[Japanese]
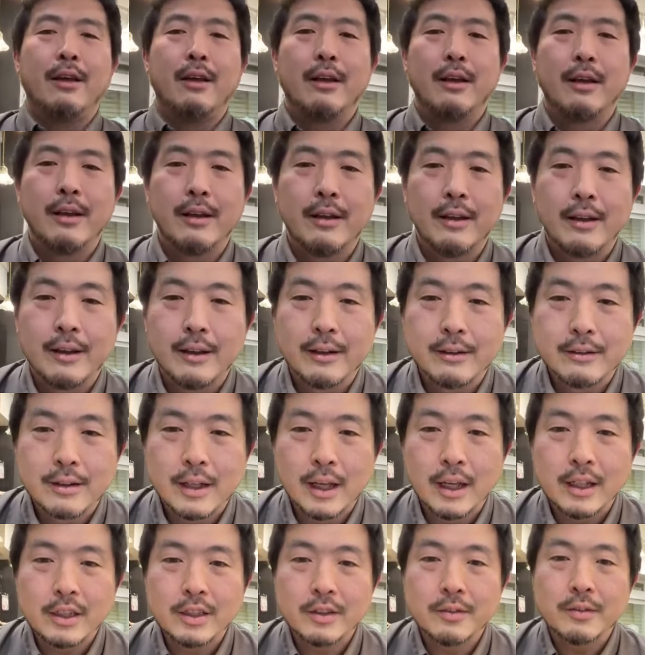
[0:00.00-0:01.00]
大丈夫
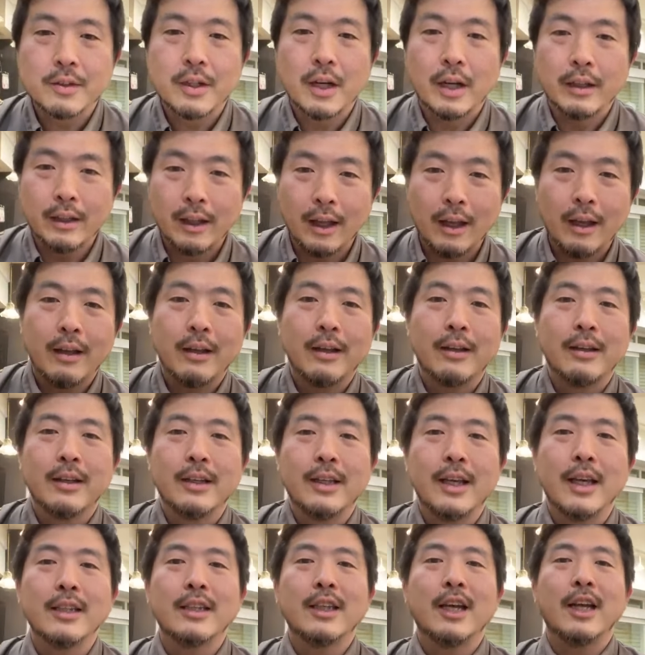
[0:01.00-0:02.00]
かな。
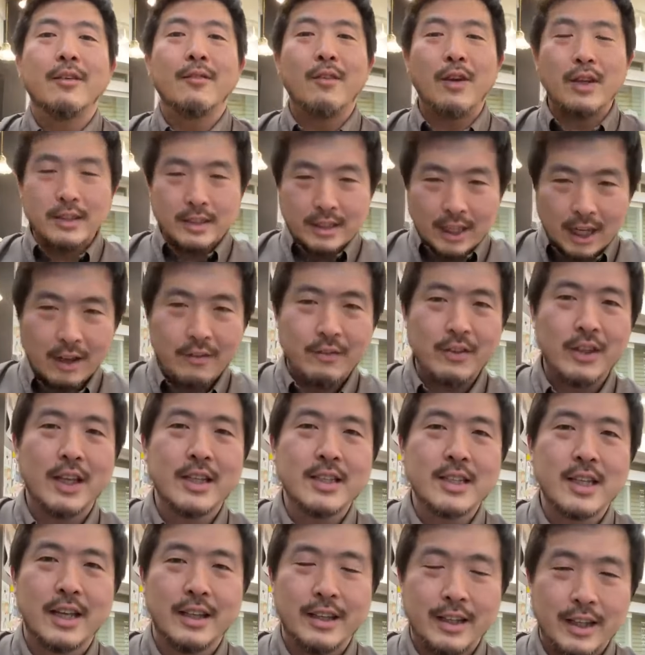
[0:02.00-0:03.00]
癒されました皆
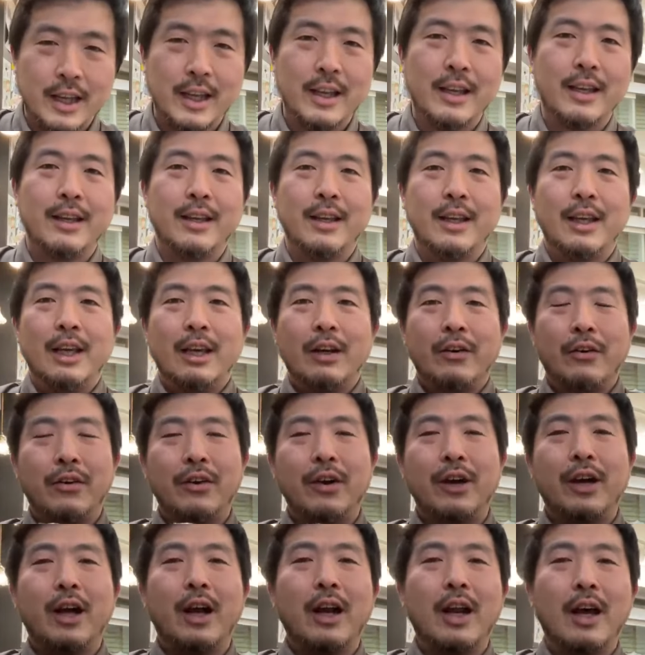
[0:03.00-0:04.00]
さんね。こ
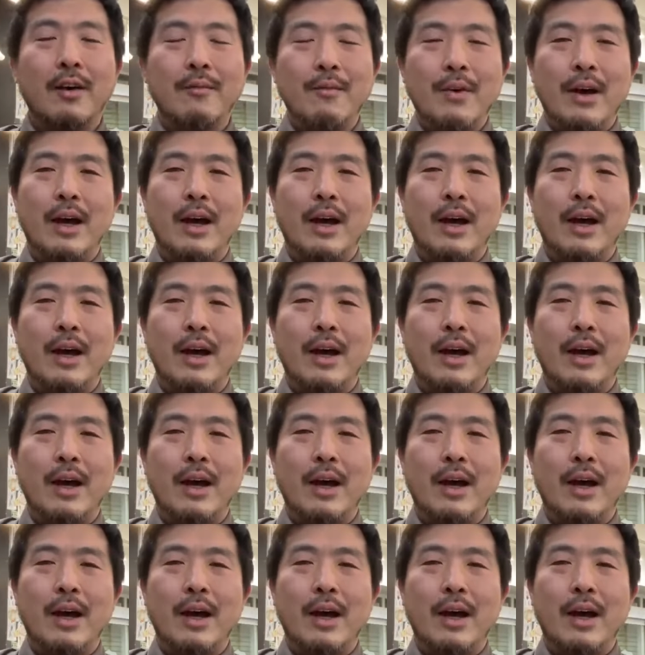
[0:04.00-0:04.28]
れから、